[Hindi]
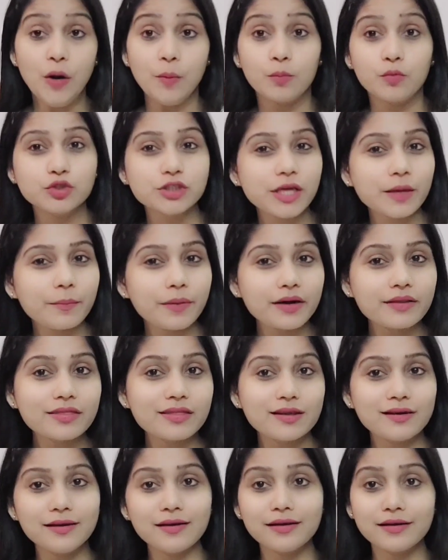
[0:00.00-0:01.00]
मुझे
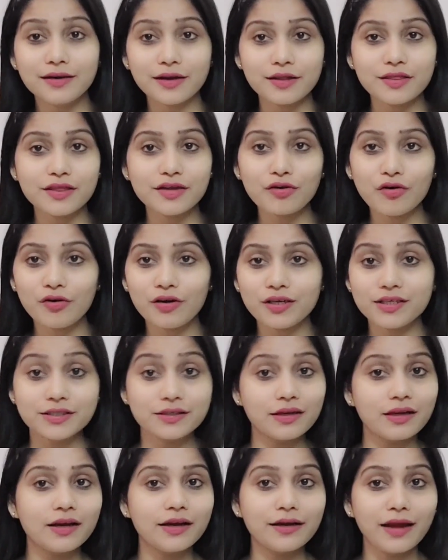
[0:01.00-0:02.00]
पर्सनली ग्रीसी और
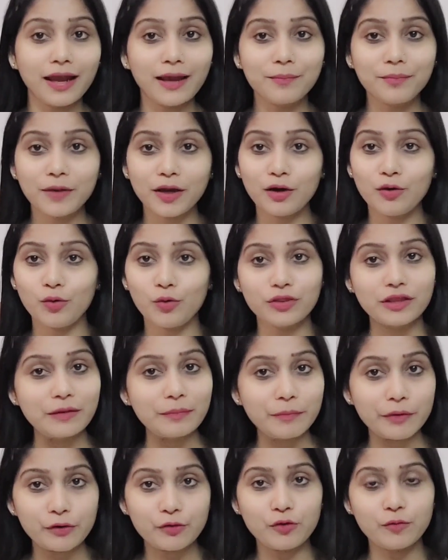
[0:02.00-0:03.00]
स्टिकी टाइप के
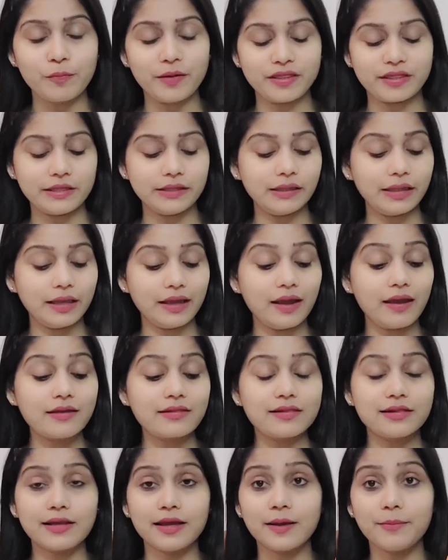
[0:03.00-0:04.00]
लोशन बिल्कुल पसंद नहीं है
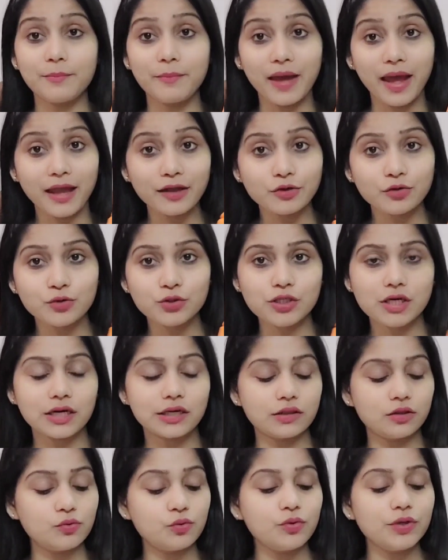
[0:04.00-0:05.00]
इसलिए मैं यूज
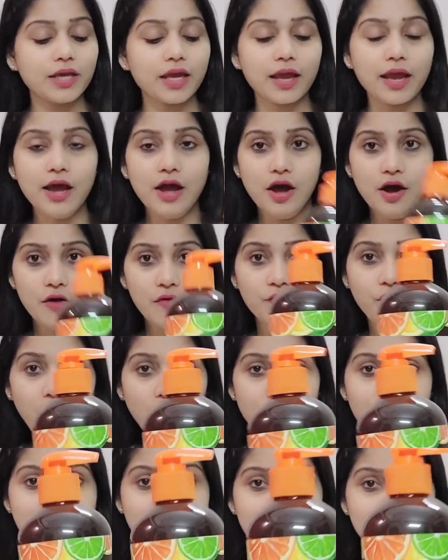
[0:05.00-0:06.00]
करती हूँ ये
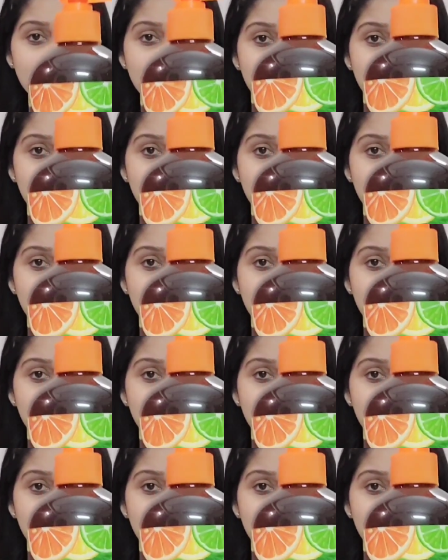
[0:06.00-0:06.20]
वाओ स्किन